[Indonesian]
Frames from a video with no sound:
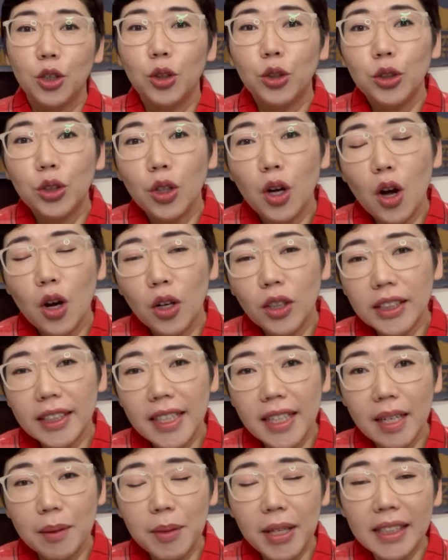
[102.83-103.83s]
Untuk ongkos
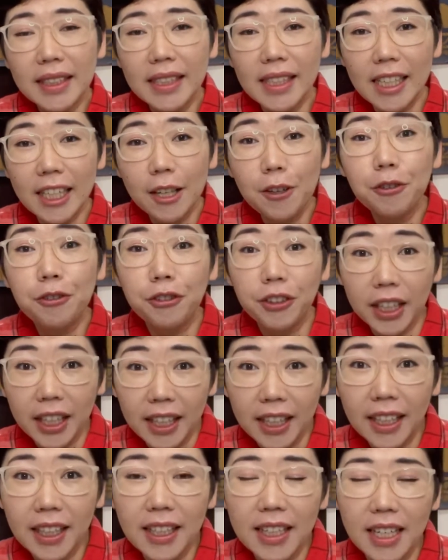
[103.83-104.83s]
kirimnya sendiri
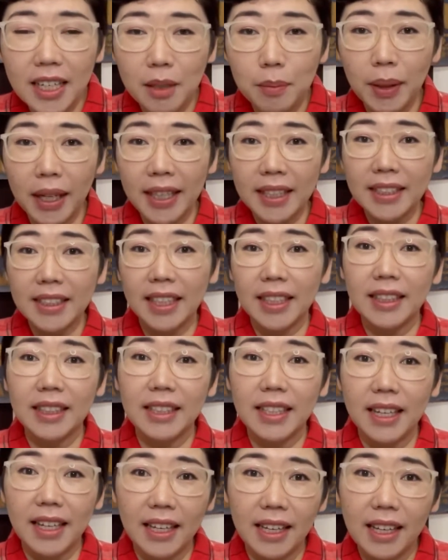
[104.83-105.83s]
free dari
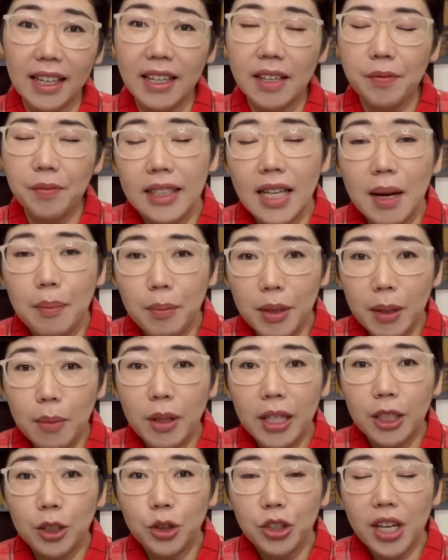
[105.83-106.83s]
BlendJetnya, tapi
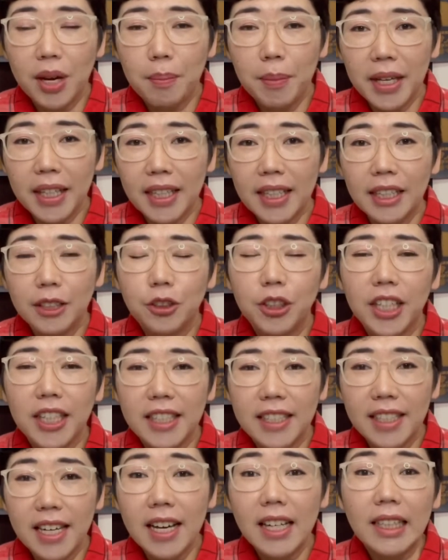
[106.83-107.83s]
begitu nyampe ke
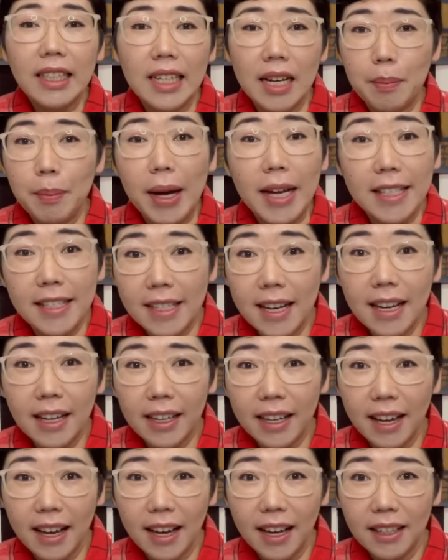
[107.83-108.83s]
Indonesia kena pajak
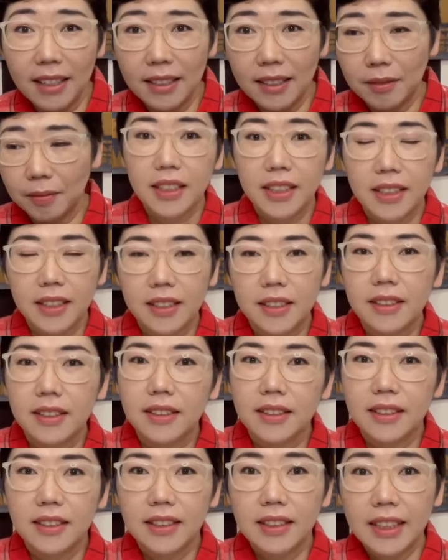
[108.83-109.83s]
ya.
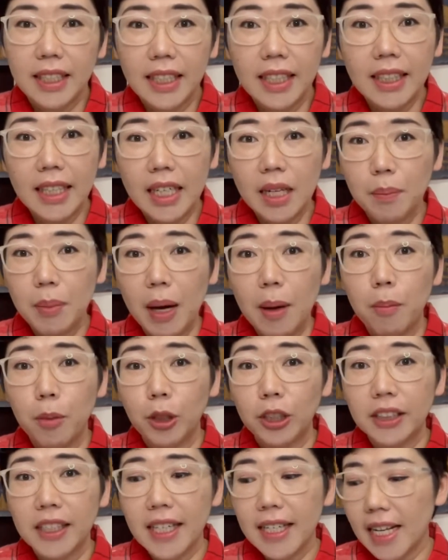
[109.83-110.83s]
Jadi tadi Pak
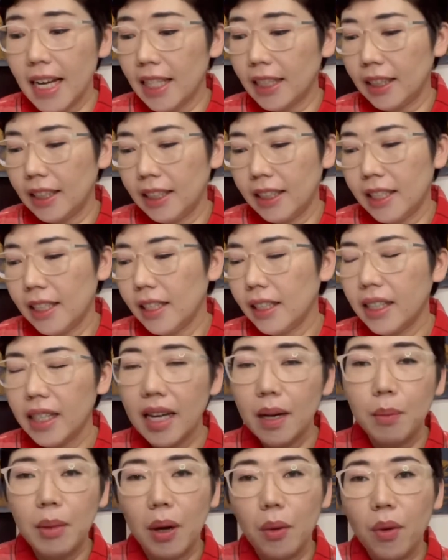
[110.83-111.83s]
Posnya datang,
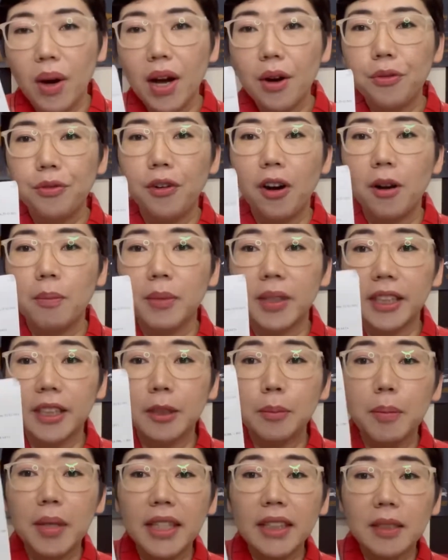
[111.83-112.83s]
dia bawa form
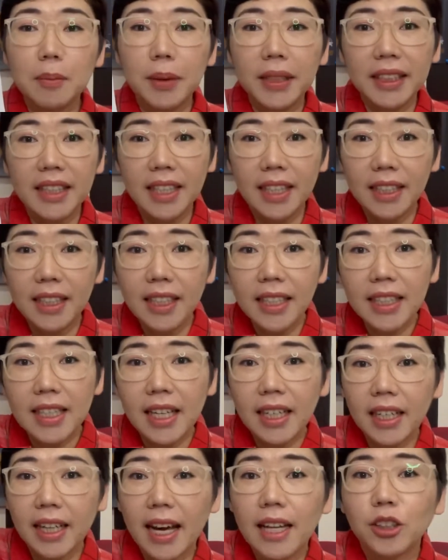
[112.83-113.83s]
resmi seperti ini
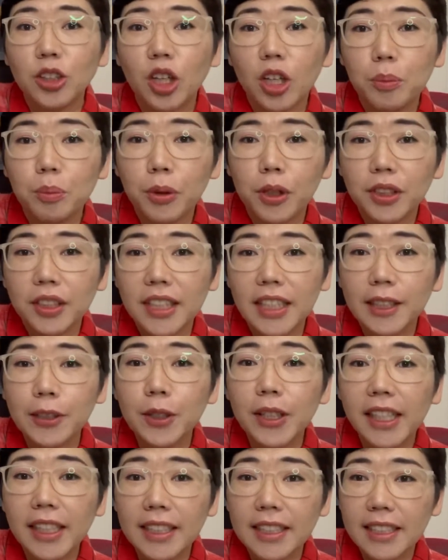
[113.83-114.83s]
dari kantor pos
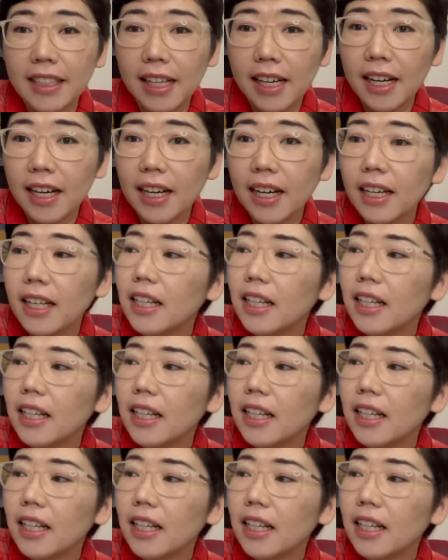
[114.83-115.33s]
Indonesia.